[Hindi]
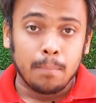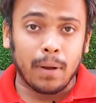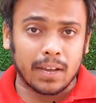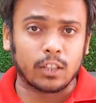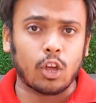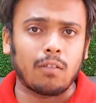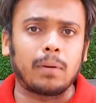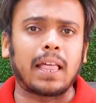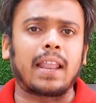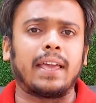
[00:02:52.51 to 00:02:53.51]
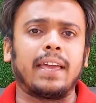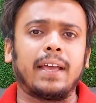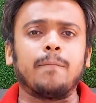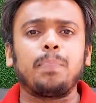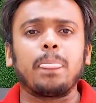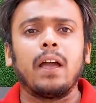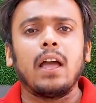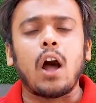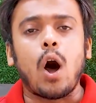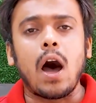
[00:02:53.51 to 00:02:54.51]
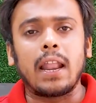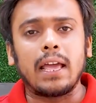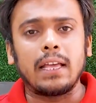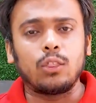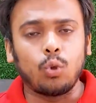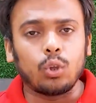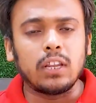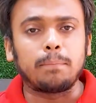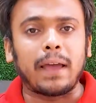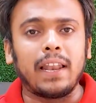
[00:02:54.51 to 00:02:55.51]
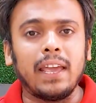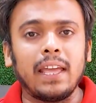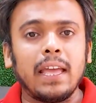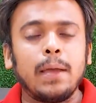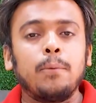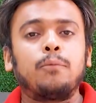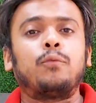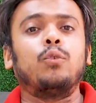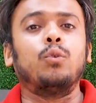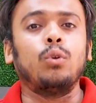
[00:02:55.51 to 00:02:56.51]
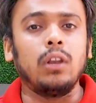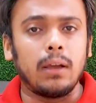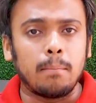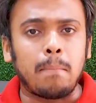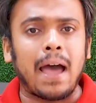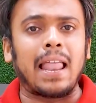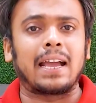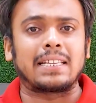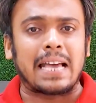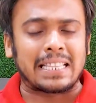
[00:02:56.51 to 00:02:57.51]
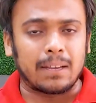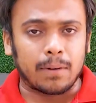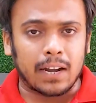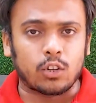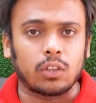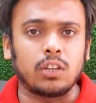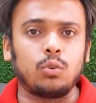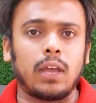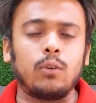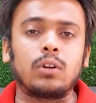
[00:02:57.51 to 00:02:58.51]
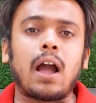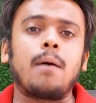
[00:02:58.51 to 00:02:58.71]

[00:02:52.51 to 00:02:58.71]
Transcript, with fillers: पक्के तौर पर बता रहे हैं और दो दिन पहले फूल माला के साथ सम्राट चौधरी जो है उनका